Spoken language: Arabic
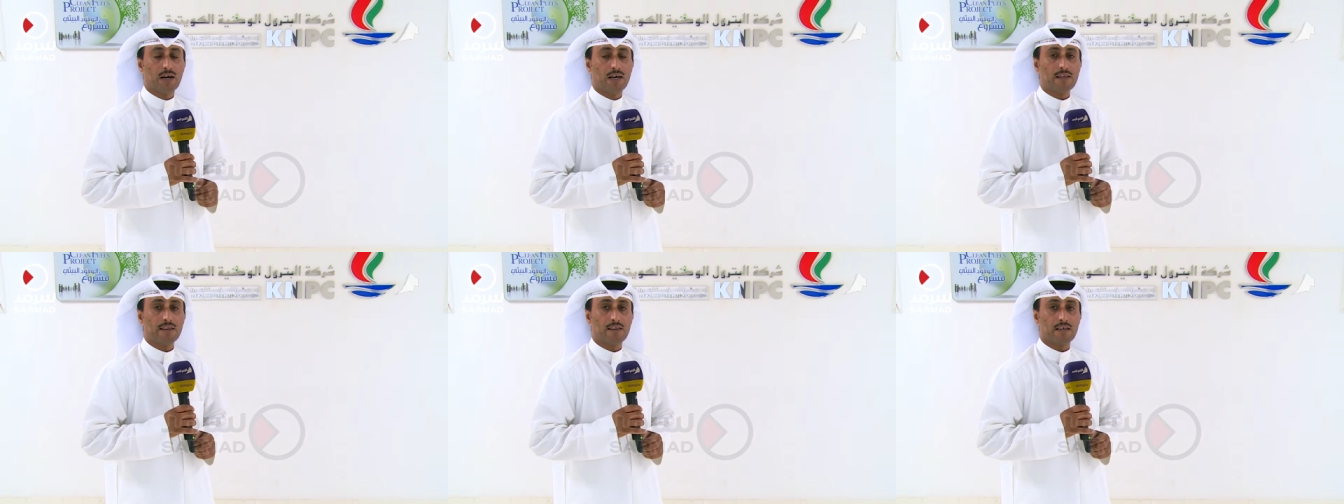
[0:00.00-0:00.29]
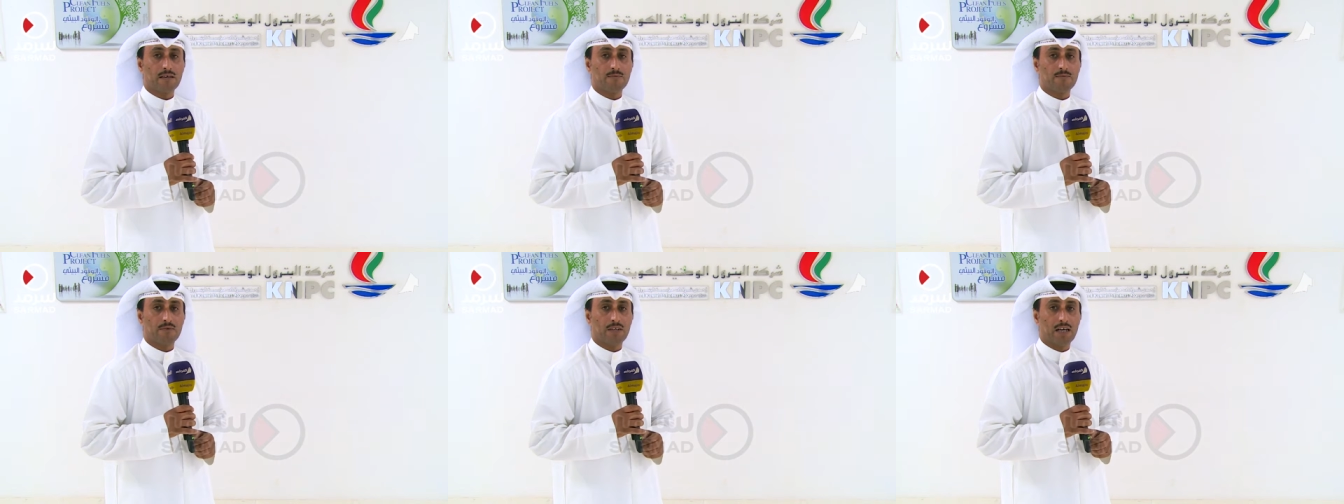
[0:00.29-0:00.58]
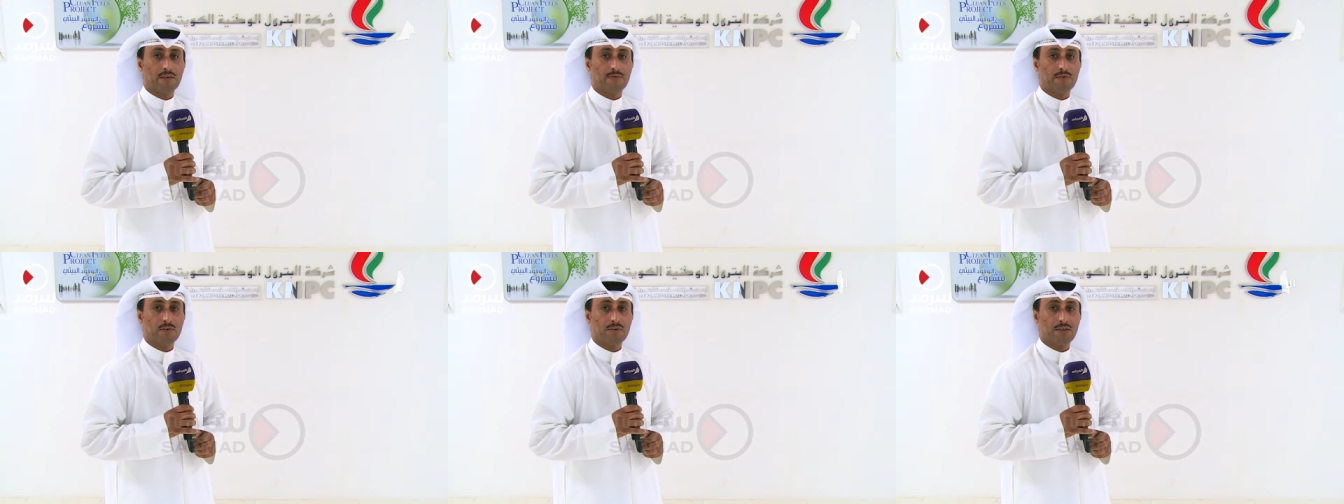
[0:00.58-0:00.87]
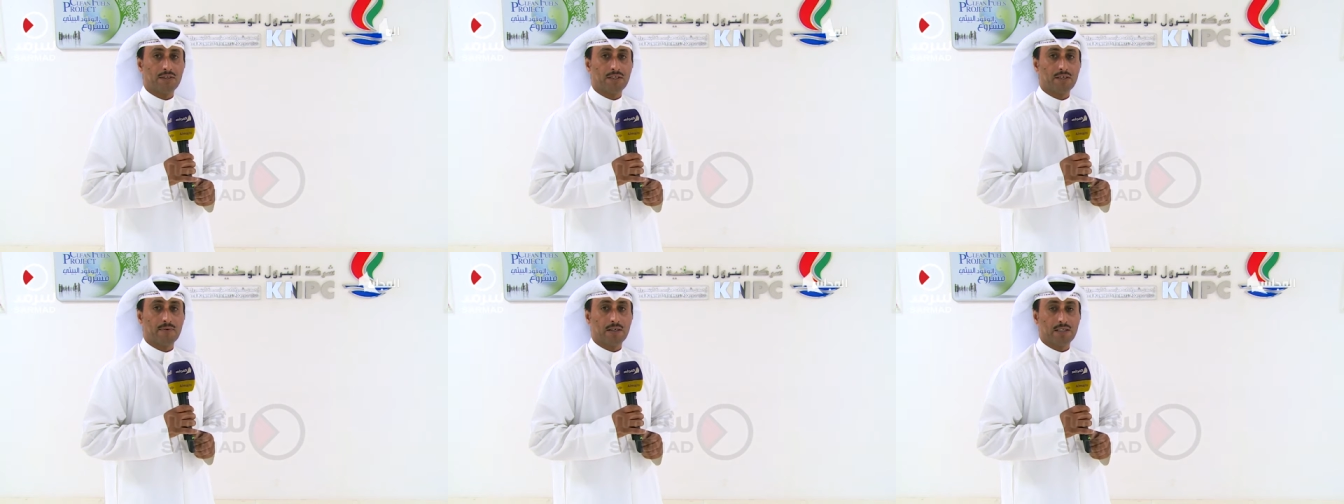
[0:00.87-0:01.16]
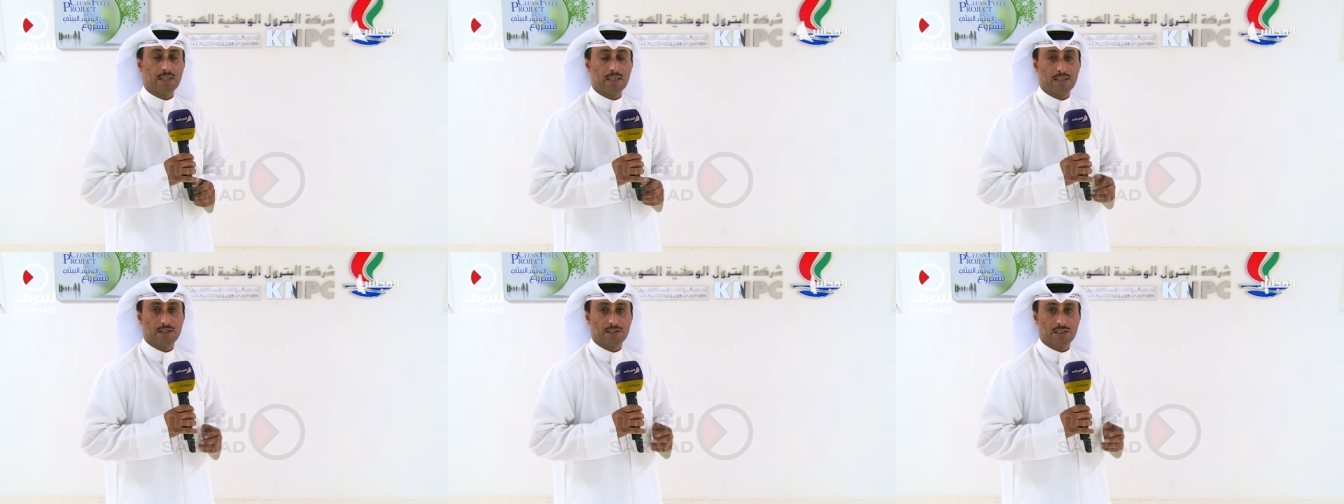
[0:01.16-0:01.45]
أكثر من ألف
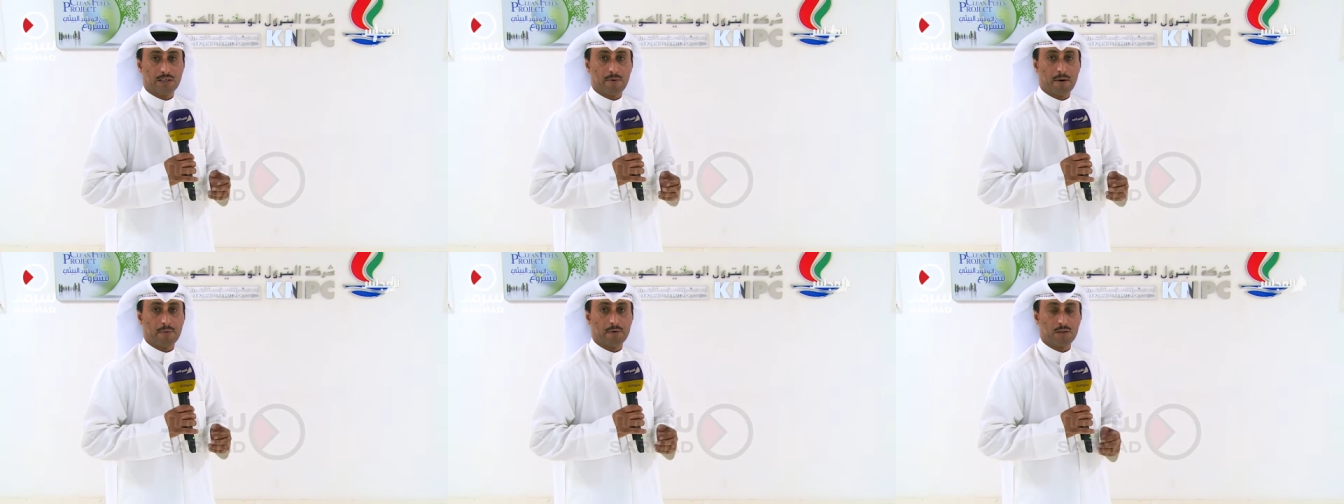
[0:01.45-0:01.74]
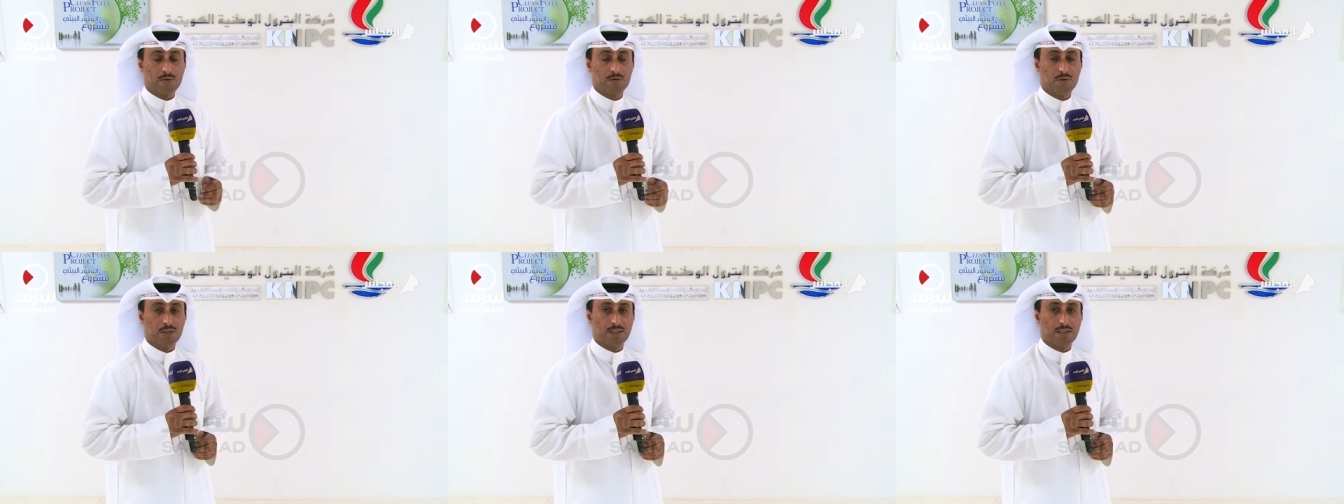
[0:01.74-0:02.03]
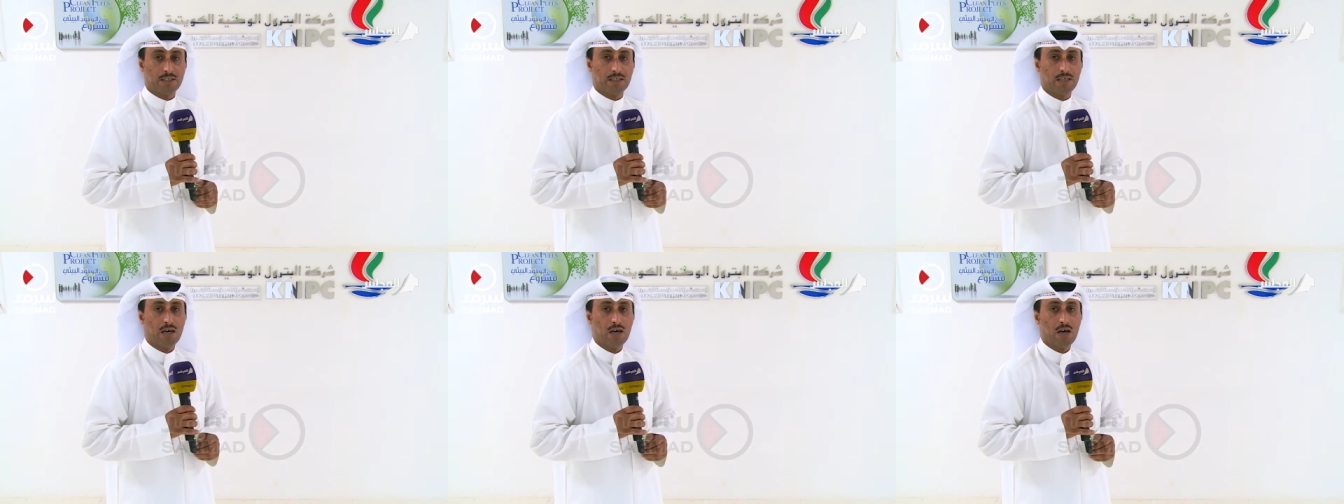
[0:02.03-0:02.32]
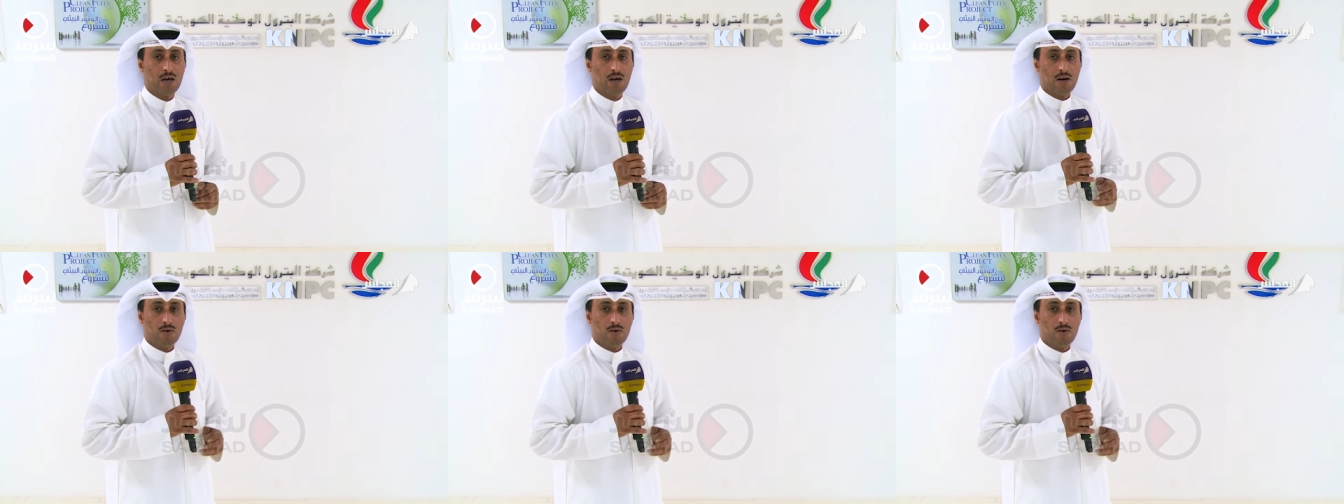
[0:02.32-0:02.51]
وظيفة للشباب الكويتي